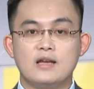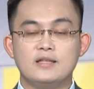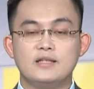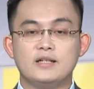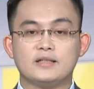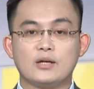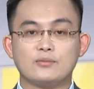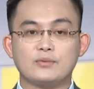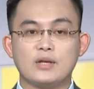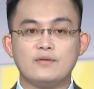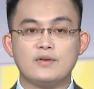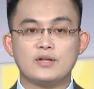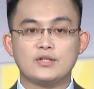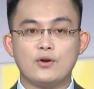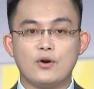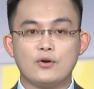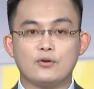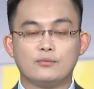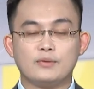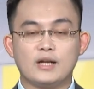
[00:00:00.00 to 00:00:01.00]
Những thông tin vừa
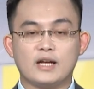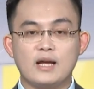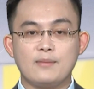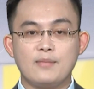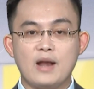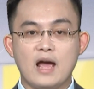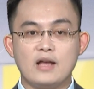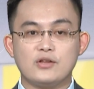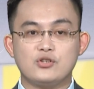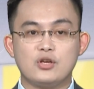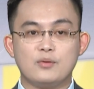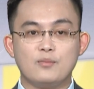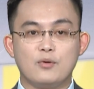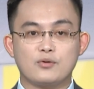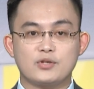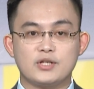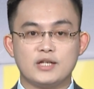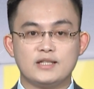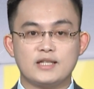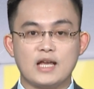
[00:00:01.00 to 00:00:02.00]
rồi cũng đã khép lại chuyên
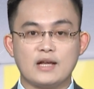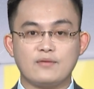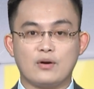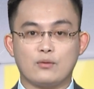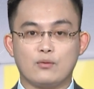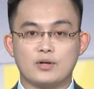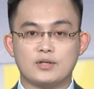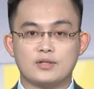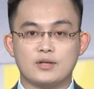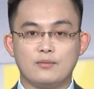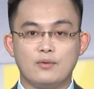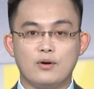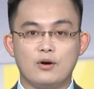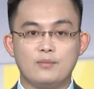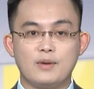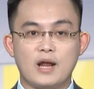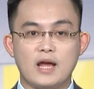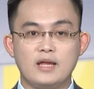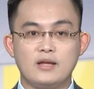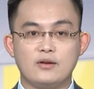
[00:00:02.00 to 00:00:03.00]
mục chính sách và cuộc sống
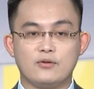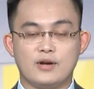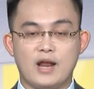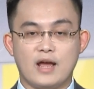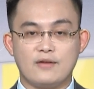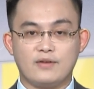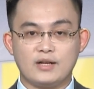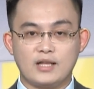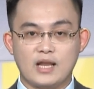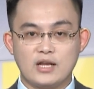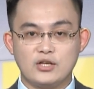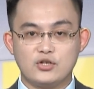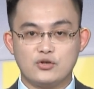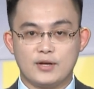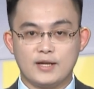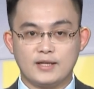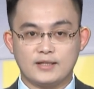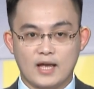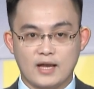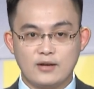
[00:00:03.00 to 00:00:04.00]
hôm nay của Đài Phát thanh
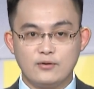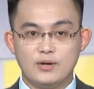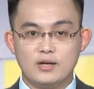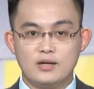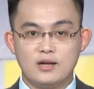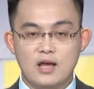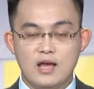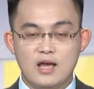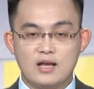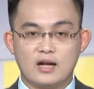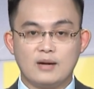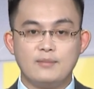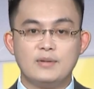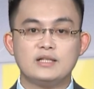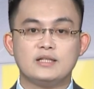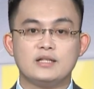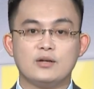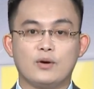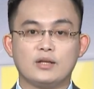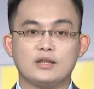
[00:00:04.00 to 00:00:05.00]
Truyền hình Thái Nguyên. Cảm
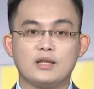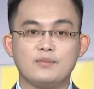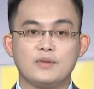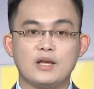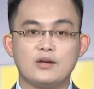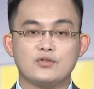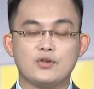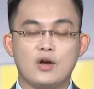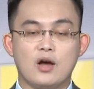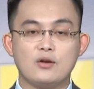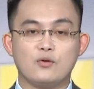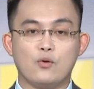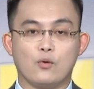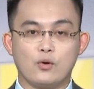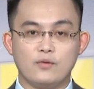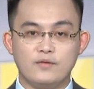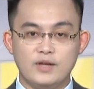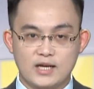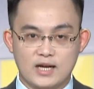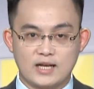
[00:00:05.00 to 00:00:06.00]
ơn sự quan tâm theo dõi của
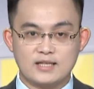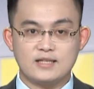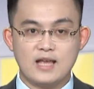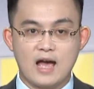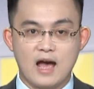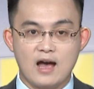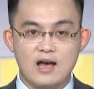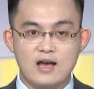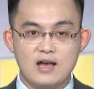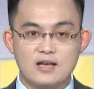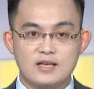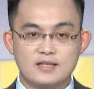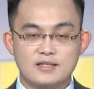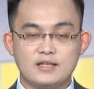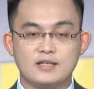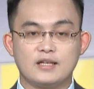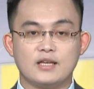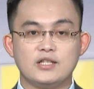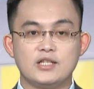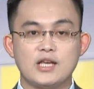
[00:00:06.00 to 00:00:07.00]
quý vị khán giả.
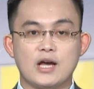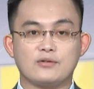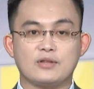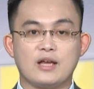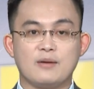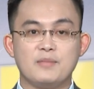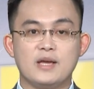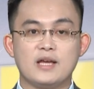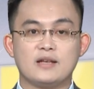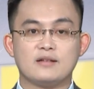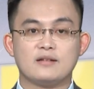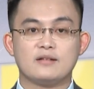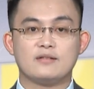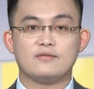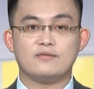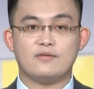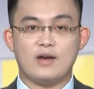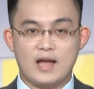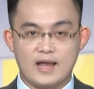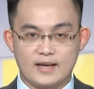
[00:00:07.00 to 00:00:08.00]
Xin kính chào tạm biệt
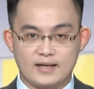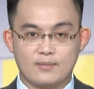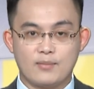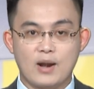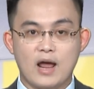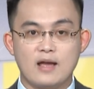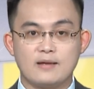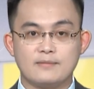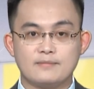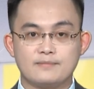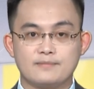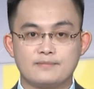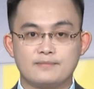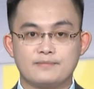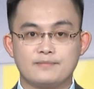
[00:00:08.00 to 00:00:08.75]
và hẹn gặp lại.